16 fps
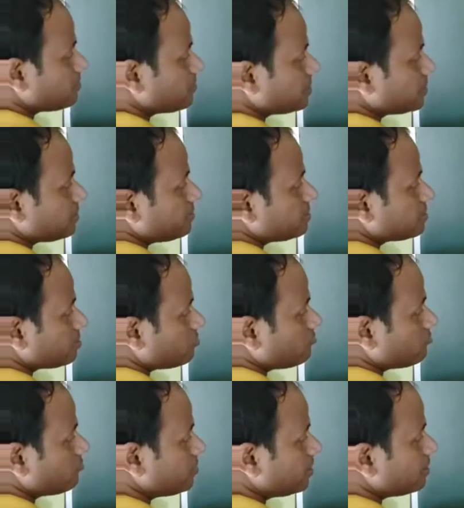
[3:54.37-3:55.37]
পেয়ে যাবে তো
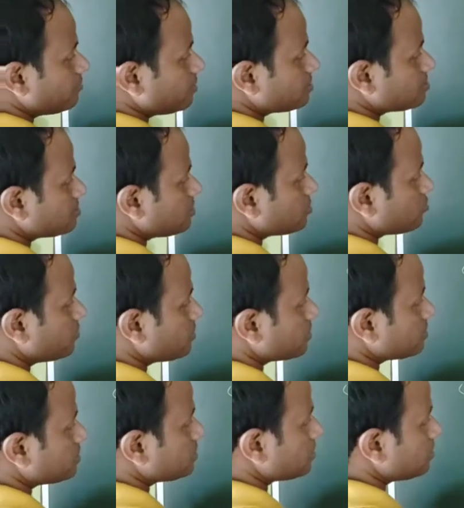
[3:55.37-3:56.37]
ভি এর মাত্রা সমান আসছে কি